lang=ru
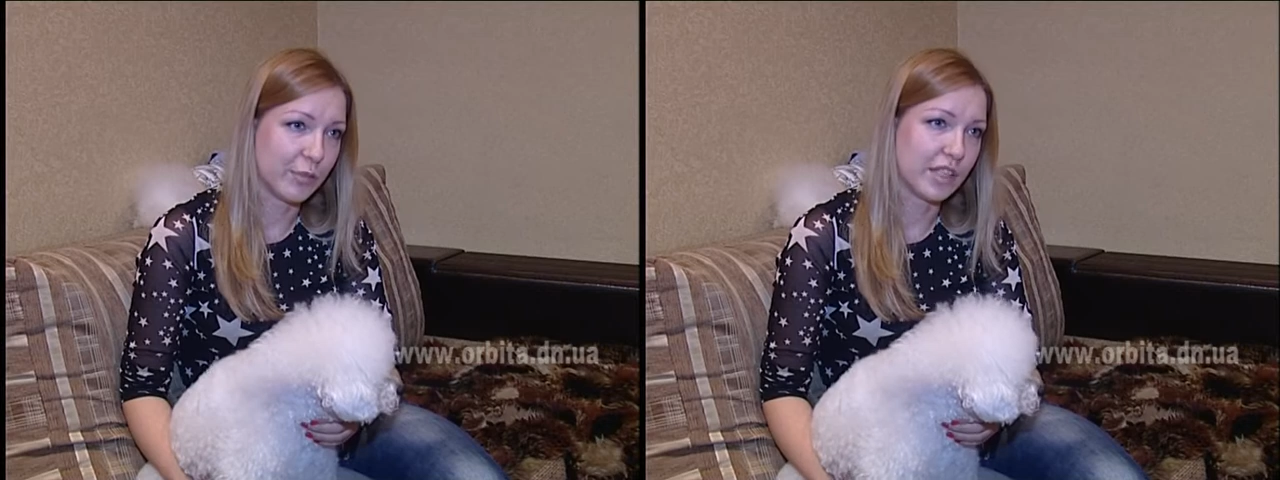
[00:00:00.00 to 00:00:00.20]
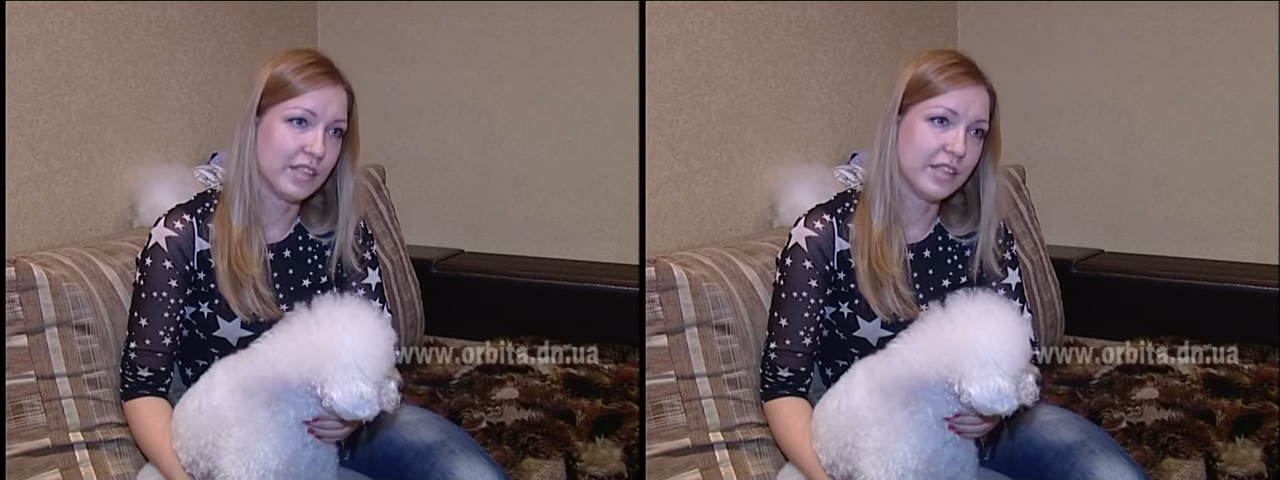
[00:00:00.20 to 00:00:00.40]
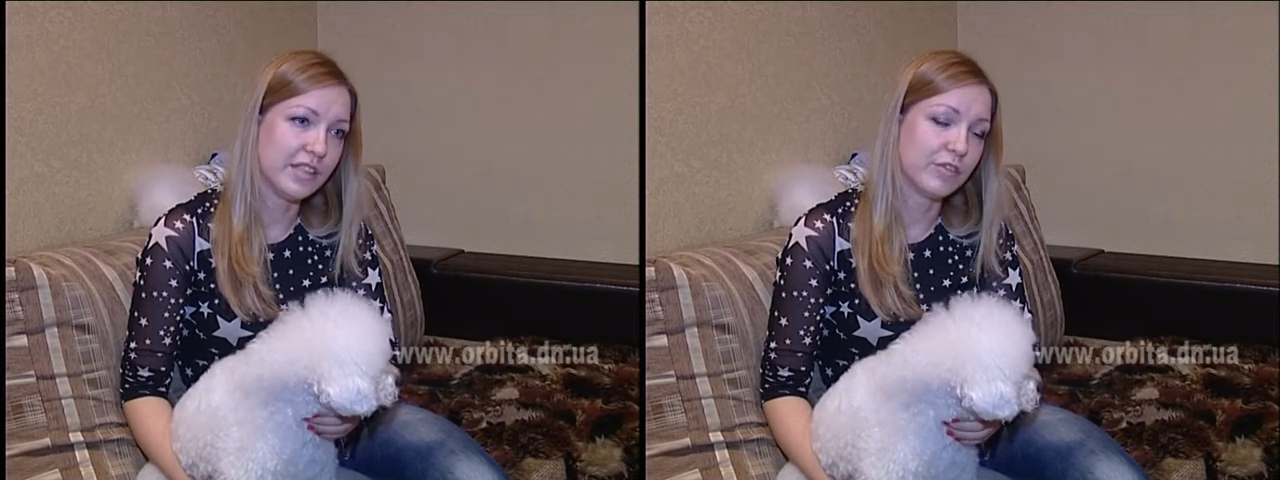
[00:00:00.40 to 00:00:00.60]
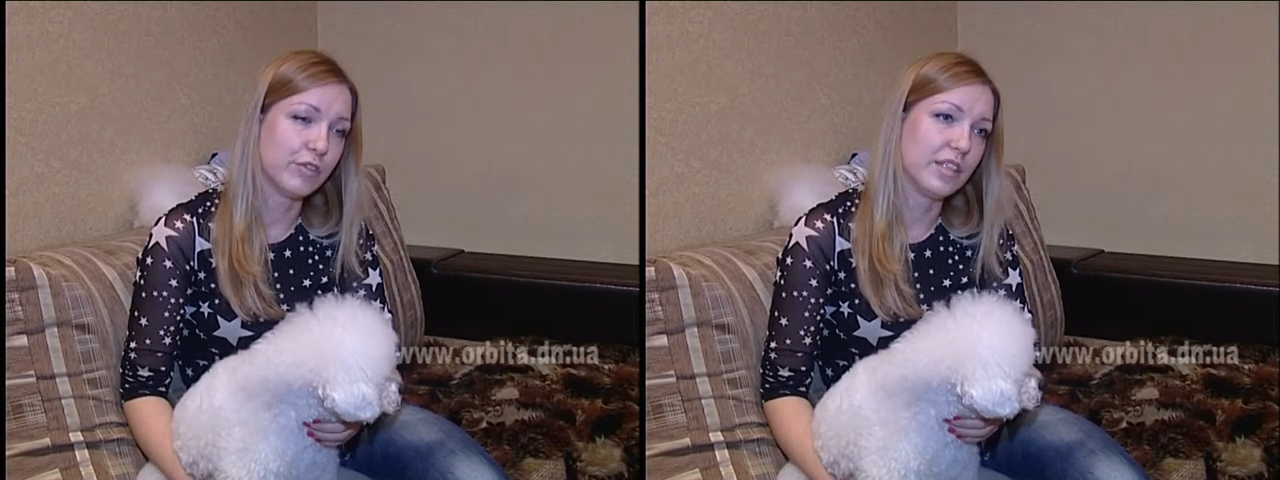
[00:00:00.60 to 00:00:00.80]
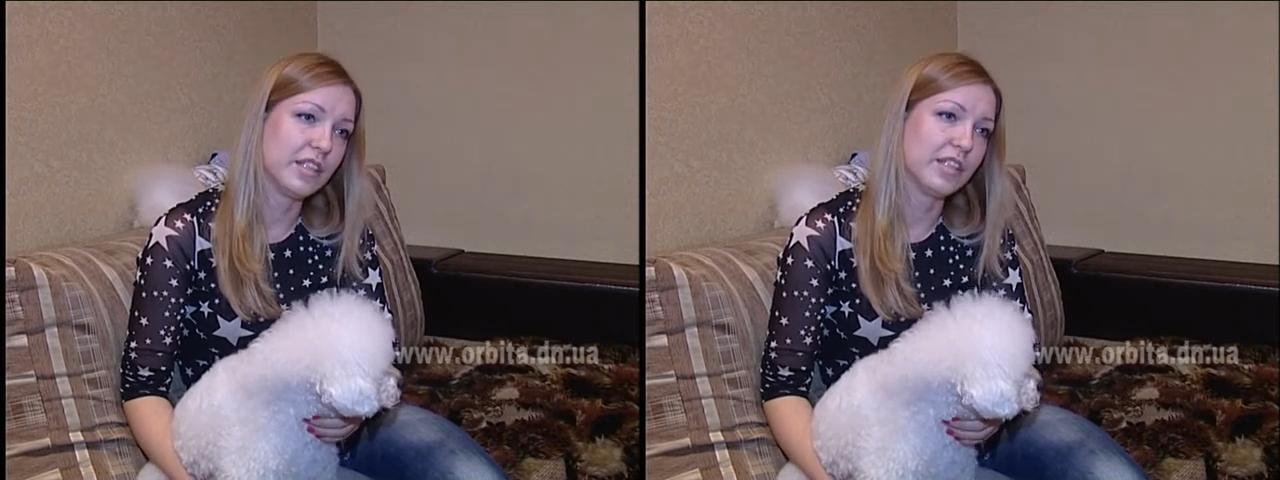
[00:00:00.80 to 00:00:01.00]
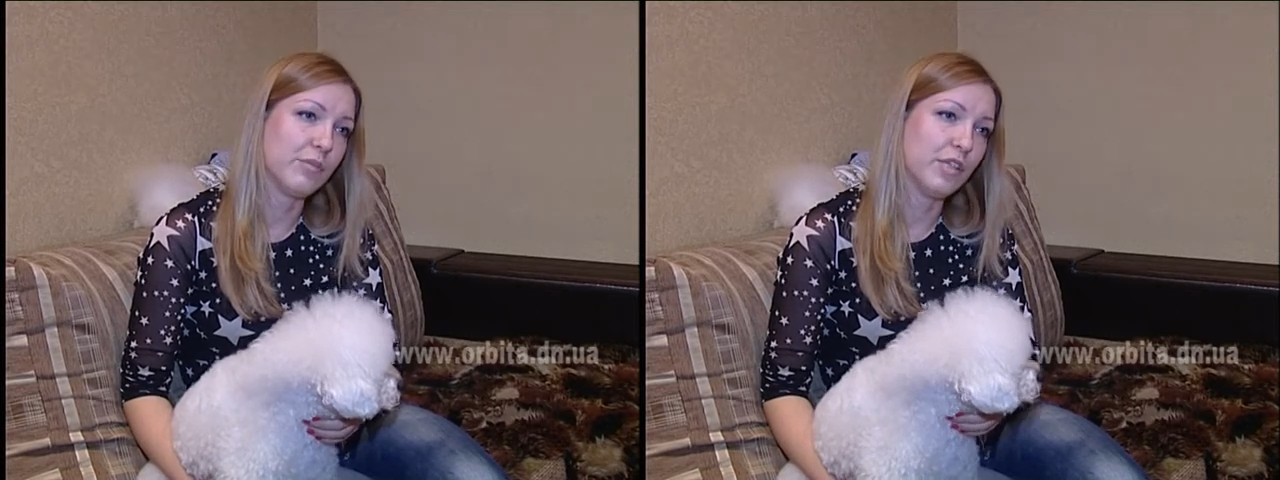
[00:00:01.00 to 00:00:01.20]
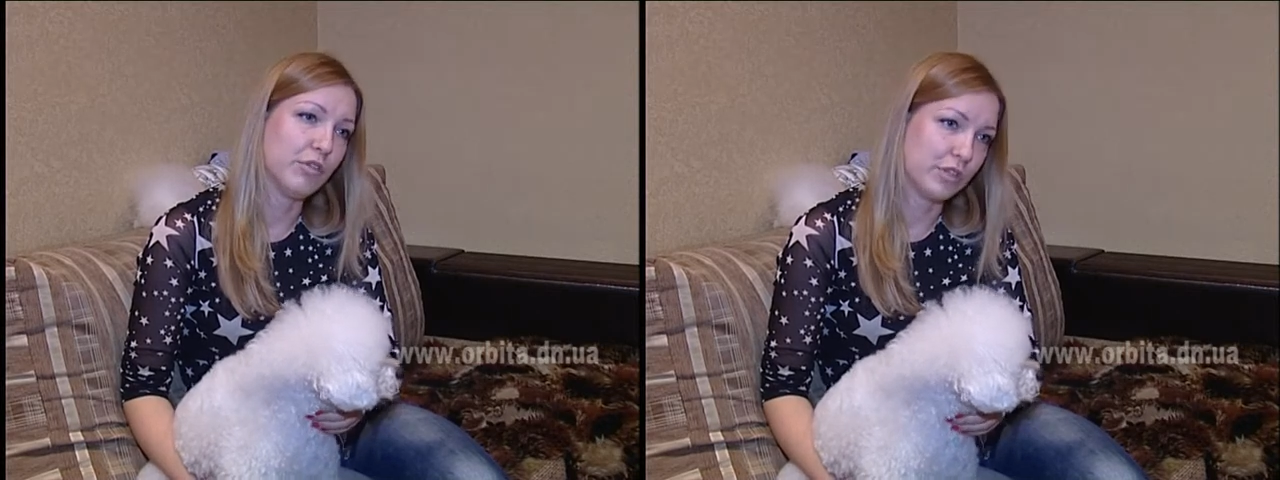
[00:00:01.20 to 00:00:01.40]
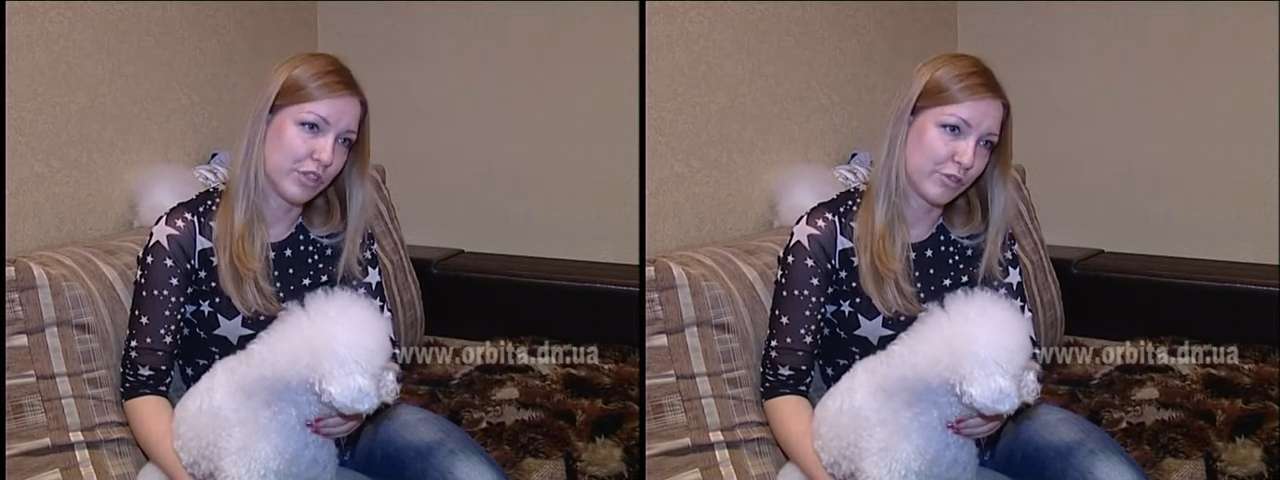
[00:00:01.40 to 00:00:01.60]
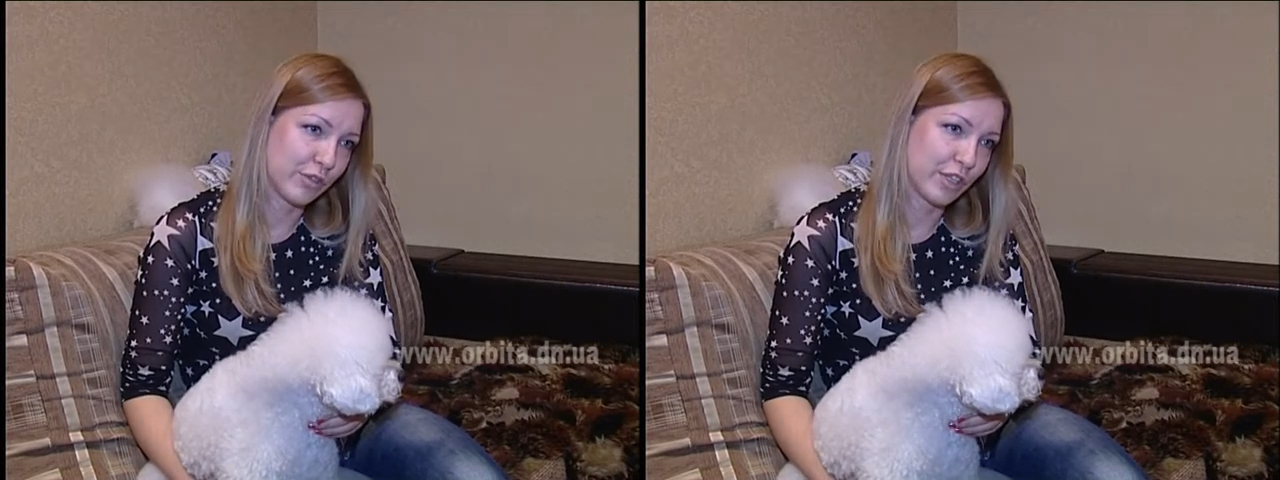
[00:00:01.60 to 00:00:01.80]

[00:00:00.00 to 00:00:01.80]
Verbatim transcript: ходить в туалет на пеленочку,